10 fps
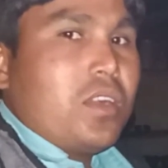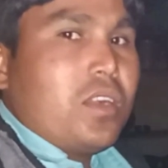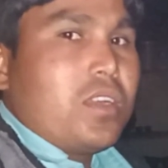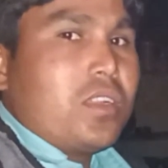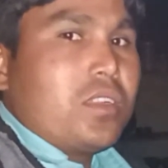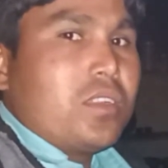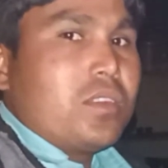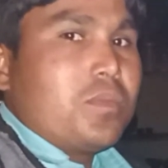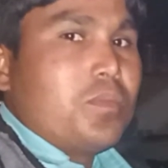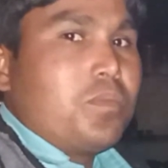अगर
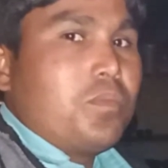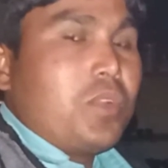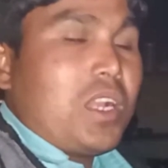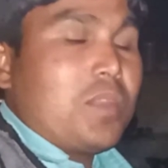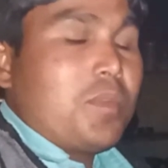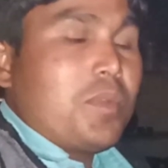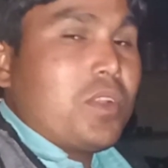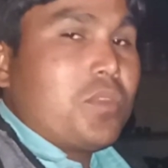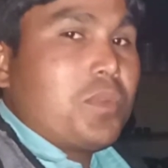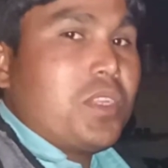पुराने विवाह हो
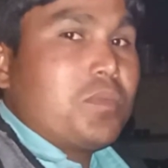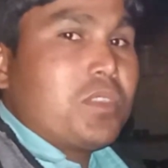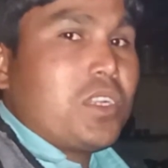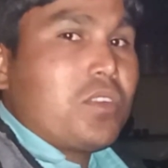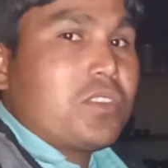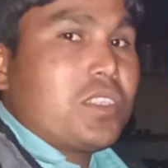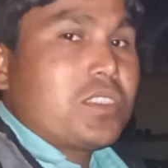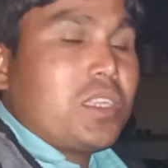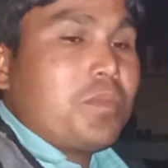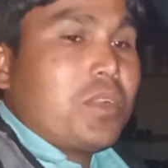तो प्लीज़ मेरे चैनल को
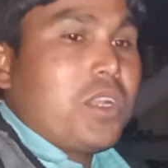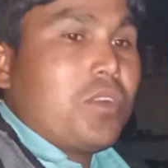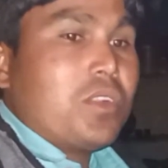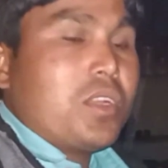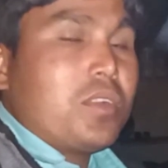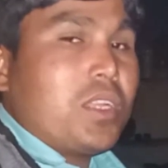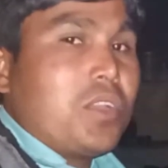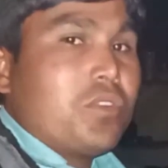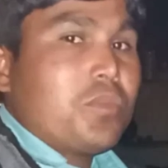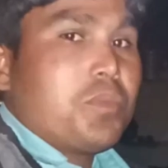सब्सक्राइब करना और नए हो तो